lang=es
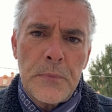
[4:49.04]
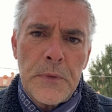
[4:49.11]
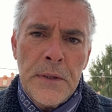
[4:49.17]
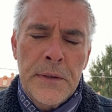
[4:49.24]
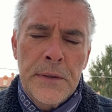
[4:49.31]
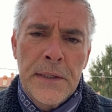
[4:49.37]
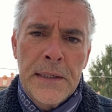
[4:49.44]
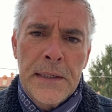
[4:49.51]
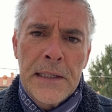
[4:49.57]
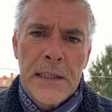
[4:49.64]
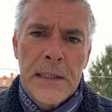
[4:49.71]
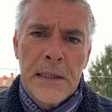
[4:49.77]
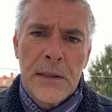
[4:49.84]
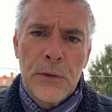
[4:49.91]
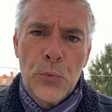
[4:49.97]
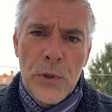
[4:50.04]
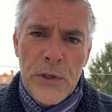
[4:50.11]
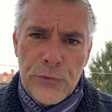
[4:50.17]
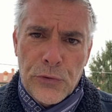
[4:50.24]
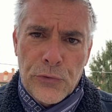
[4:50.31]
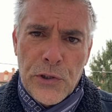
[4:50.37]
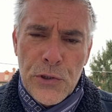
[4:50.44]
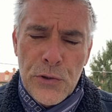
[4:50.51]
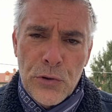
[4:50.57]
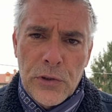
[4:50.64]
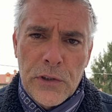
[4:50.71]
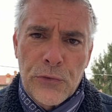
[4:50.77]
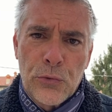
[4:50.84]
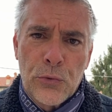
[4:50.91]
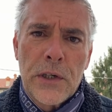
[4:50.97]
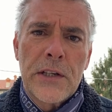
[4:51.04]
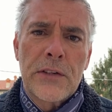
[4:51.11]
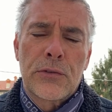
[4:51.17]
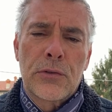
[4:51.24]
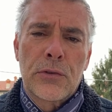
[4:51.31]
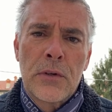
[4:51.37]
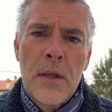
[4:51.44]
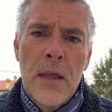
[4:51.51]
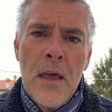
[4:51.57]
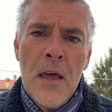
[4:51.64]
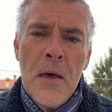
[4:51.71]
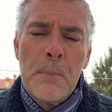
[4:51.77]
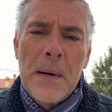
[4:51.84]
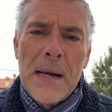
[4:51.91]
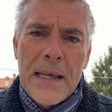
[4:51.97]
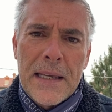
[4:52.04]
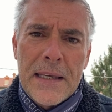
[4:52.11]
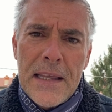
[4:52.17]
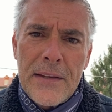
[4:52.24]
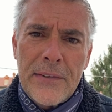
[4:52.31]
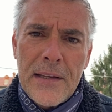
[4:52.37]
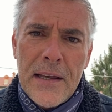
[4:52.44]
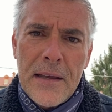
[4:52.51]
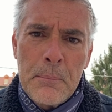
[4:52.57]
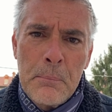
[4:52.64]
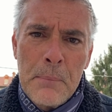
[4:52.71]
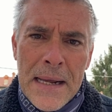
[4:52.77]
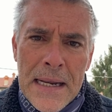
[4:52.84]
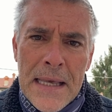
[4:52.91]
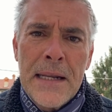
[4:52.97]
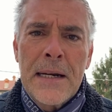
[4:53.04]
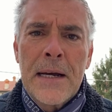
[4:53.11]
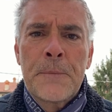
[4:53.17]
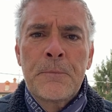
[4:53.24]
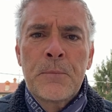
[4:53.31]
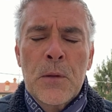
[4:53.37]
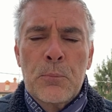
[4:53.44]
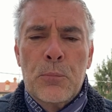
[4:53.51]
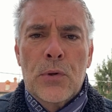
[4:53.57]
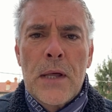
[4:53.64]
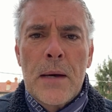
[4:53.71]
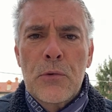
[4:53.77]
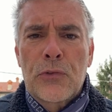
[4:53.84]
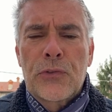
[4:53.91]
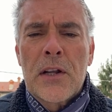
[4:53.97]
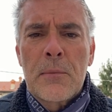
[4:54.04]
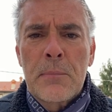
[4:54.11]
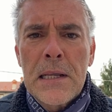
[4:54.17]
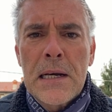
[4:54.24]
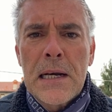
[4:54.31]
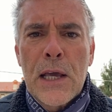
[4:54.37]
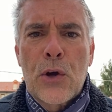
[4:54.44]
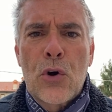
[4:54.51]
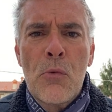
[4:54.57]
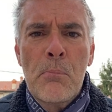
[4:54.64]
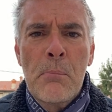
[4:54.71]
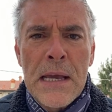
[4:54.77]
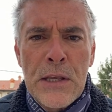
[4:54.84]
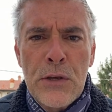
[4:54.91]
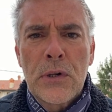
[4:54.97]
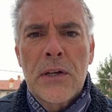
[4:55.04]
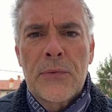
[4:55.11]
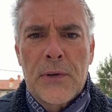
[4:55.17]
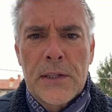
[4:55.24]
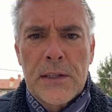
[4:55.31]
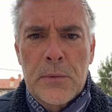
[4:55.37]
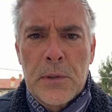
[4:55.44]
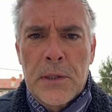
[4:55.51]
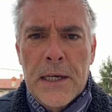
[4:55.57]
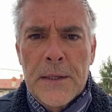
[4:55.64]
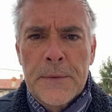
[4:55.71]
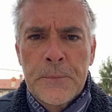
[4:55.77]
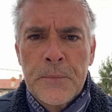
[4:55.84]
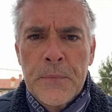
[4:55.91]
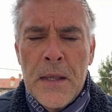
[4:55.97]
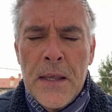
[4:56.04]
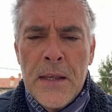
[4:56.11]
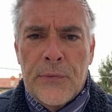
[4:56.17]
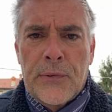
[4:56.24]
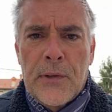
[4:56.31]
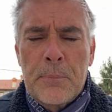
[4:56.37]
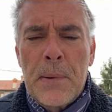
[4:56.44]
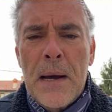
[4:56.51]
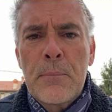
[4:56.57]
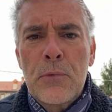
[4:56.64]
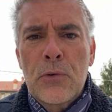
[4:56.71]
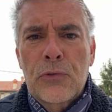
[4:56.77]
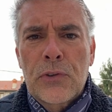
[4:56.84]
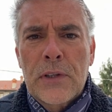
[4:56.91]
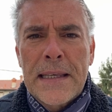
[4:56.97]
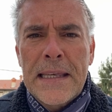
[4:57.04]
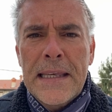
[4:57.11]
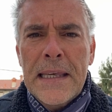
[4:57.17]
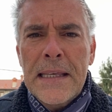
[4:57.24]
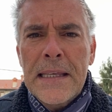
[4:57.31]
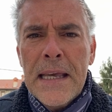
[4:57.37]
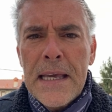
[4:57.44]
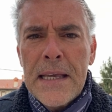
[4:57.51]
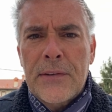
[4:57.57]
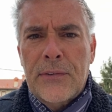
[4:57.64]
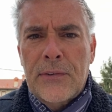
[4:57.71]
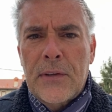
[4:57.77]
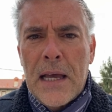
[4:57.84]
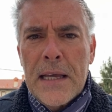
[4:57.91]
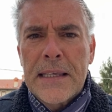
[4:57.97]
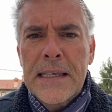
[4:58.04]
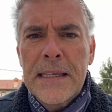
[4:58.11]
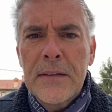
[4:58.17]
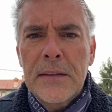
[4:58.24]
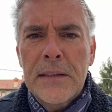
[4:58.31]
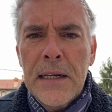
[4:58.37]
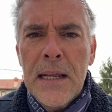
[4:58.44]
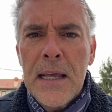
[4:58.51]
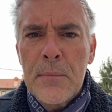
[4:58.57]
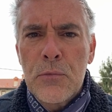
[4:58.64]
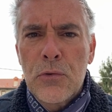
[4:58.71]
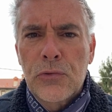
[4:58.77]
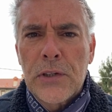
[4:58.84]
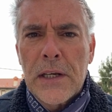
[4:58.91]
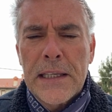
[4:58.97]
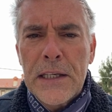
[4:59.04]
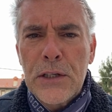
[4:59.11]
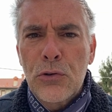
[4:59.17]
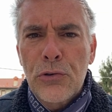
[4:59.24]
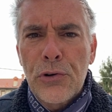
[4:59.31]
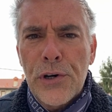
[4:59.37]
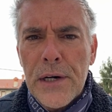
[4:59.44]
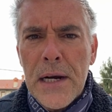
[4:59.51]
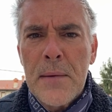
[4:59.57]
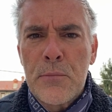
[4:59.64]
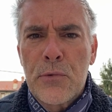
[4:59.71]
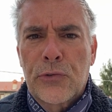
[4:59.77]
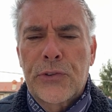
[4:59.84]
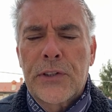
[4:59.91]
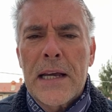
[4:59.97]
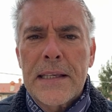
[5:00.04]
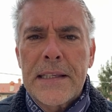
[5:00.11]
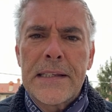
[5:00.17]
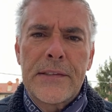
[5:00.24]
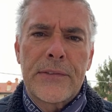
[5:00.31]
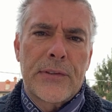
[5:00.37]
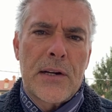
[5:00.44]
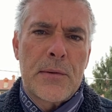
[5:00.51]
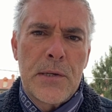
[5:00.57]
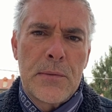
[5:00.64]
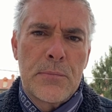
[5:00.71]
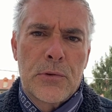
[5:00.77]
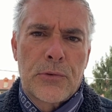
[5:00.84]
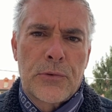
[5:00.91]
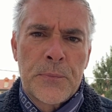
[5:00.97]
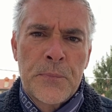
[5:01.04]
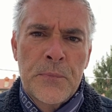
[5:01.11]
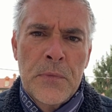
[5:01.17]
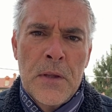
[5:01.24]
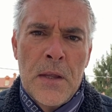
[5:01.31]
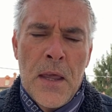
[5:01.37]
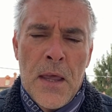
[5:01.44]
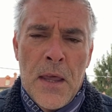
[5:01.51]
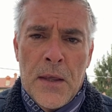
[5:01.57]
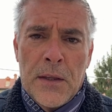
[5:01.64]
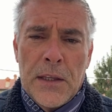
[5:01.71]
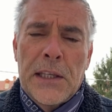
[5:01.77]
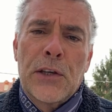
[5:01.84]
de nuestro Señor Jesucristo para que de esa manera podamos servirle con mayor efectividad. Sepamos quién es, a quién tenemos, a quién honramos y a quién servimos. Y